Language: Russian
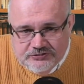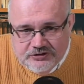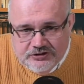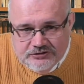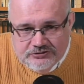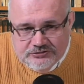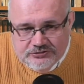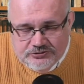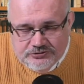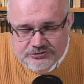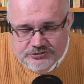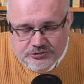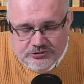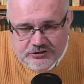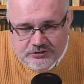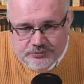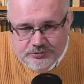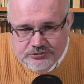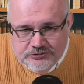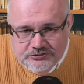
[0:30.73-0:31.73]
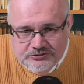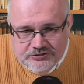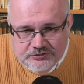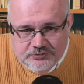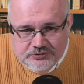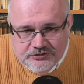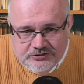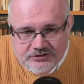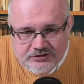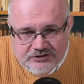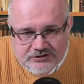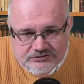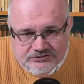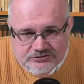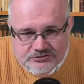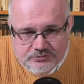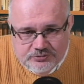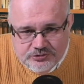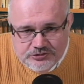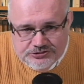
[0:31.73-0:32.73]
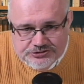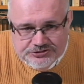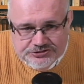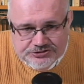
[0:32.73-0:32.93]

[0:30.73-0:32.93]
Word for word: которые сухопутные были гораздо больше,